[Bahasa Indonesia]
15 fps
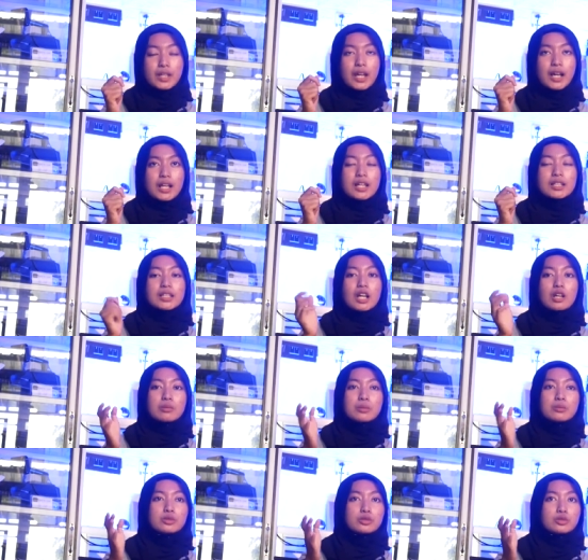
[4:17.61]
kalian kalau
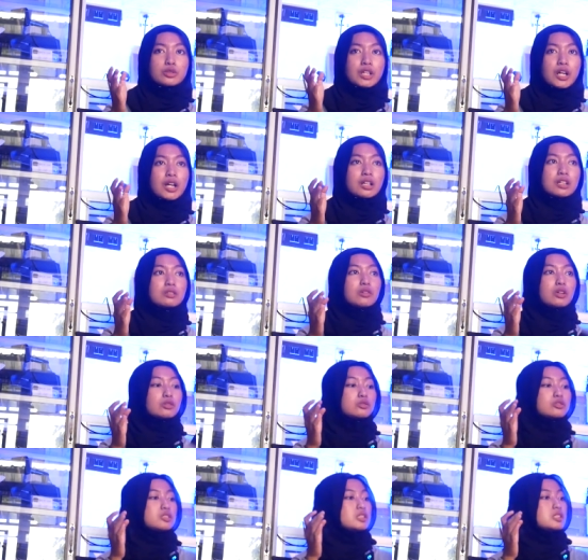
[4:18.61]
membutuhkan
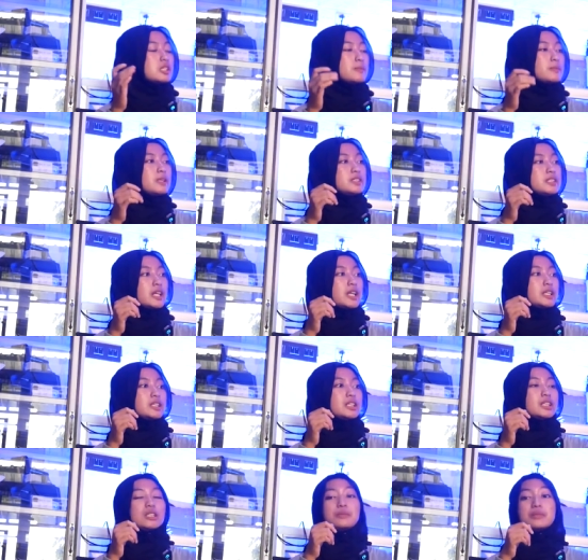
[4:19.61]
waktu sambil jalan
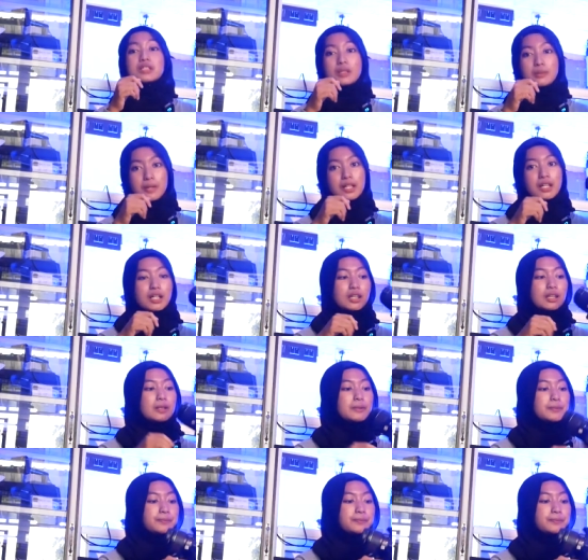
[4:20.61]
gini bisa banget